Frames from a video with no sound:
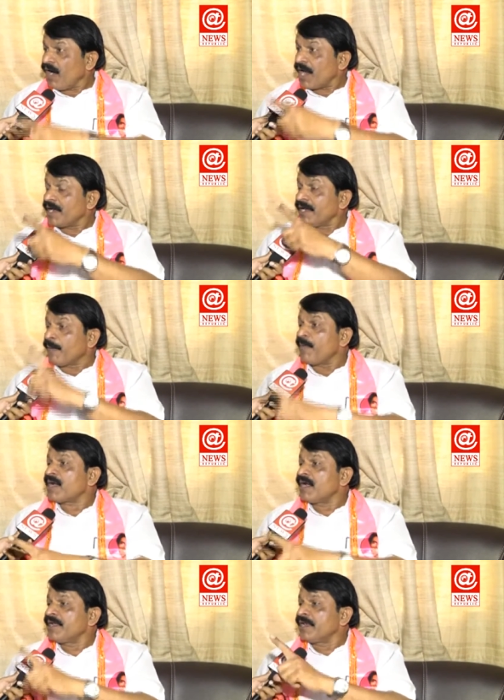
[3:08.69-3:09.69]
వారిని
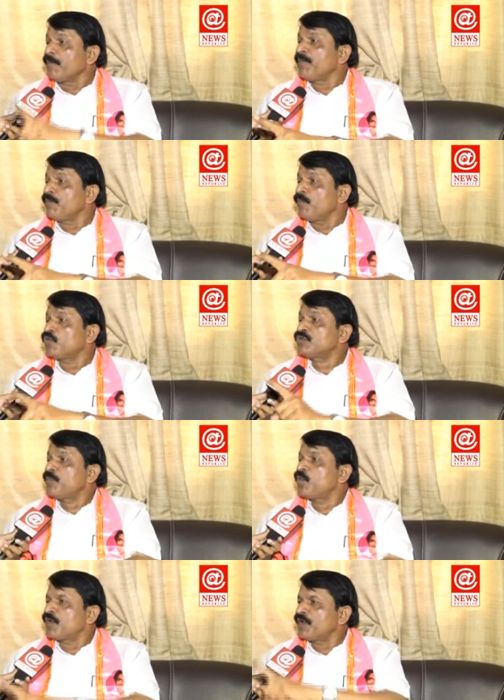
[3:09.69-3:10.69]
నమ్మకండి నమ్మి
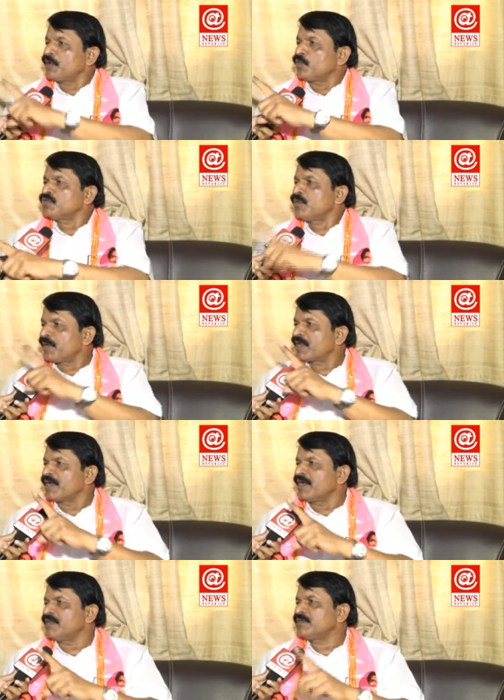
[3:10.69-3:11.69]
మోసపోకండి
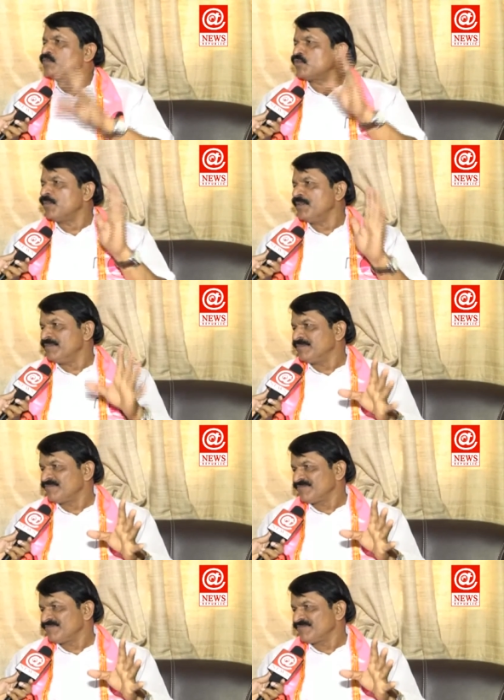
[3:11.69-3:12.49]
గోసపడకండి అని చెప్తున్నాం మేము